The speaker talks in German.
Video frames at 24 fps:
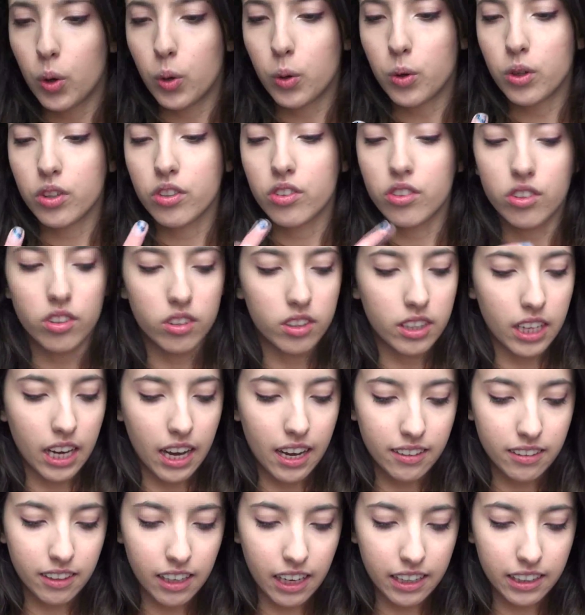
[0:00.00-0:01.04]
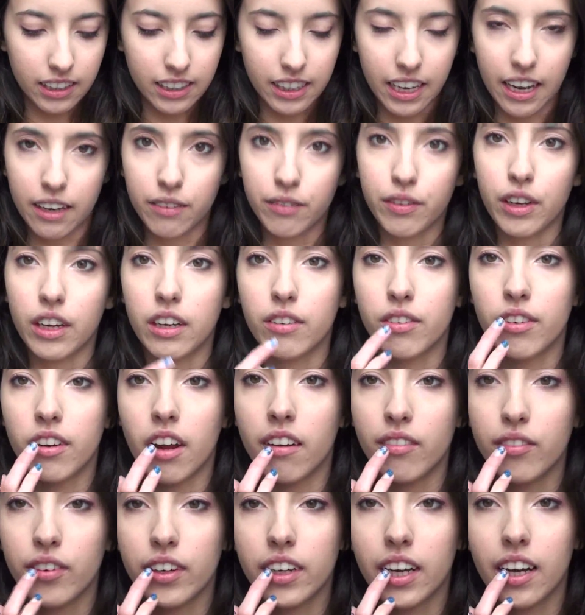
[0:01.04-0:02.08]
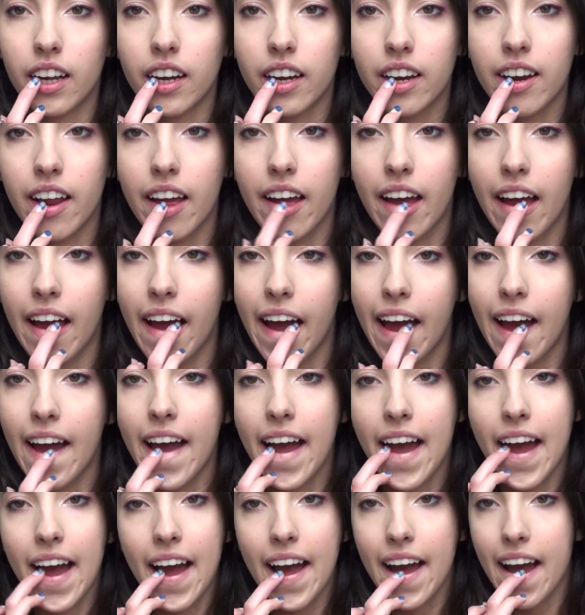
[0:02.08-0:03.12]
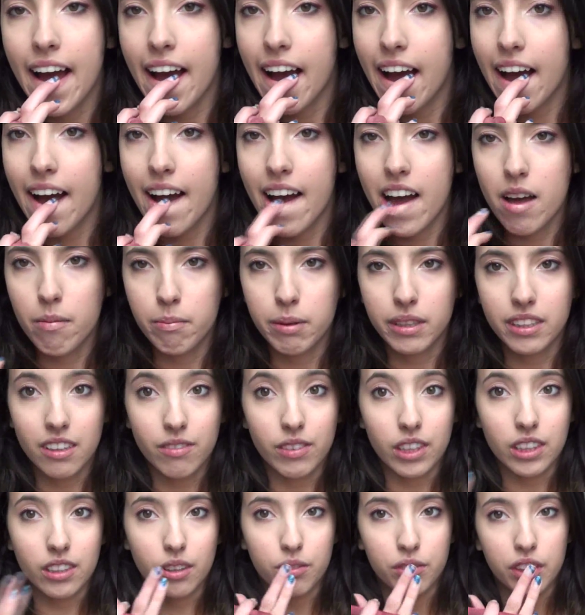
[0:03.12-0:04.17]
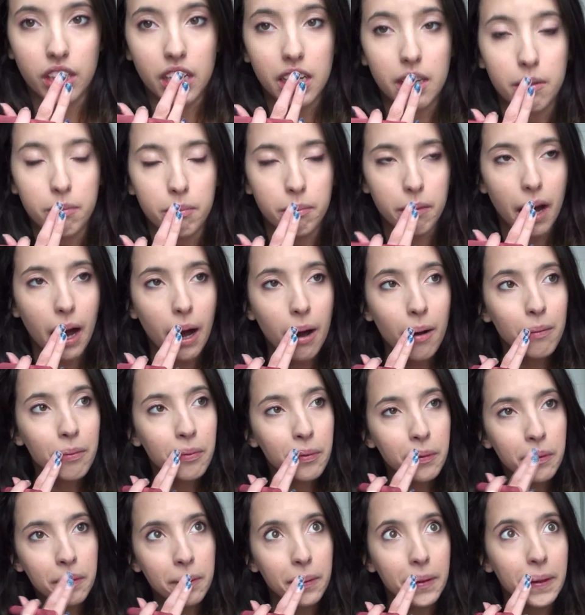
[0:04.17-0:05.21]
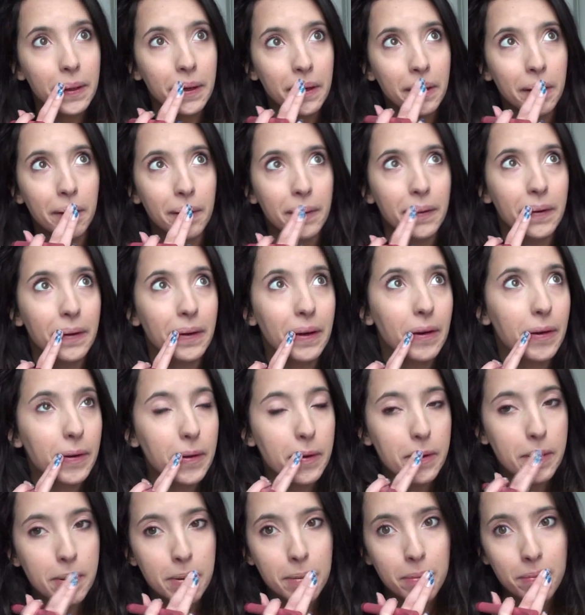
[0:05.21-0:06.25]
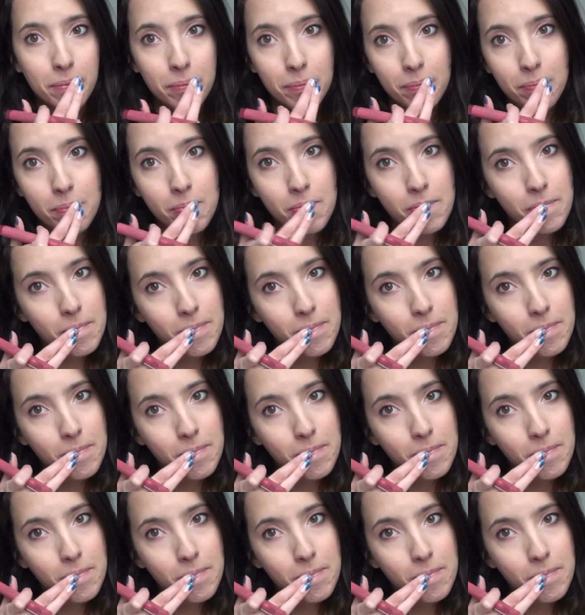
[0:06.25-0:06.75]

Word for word: Und da trage ich einfach von Anfang an ein bisschen was auf die Lippen auf und ähm,